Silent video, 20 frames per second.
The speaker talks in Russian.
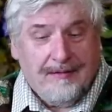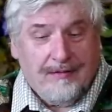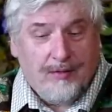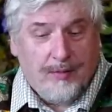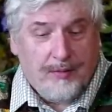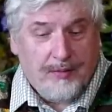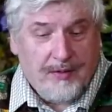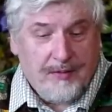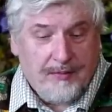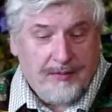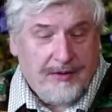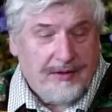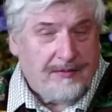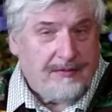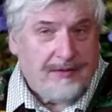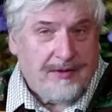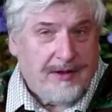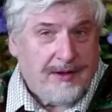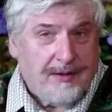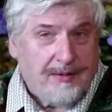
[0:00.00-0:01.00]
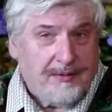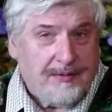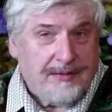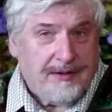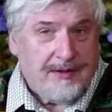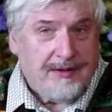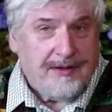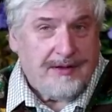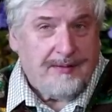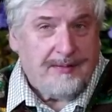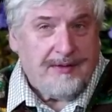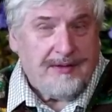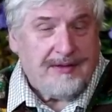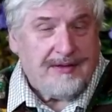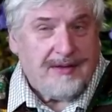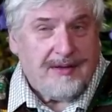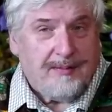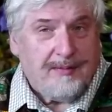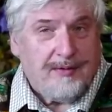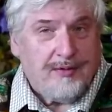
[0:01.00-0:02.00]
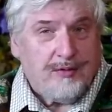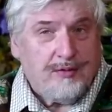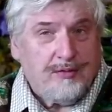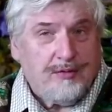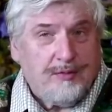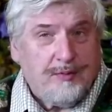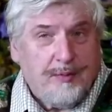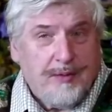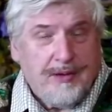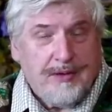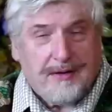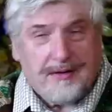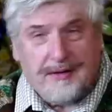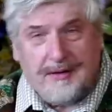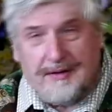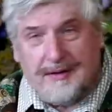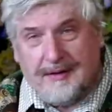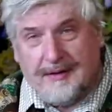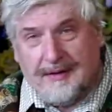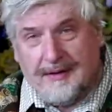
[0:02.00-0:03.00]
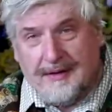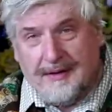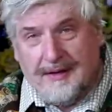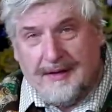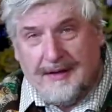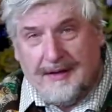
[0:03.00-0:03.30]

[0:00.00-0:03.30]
в общем-то являются одними из самых успешных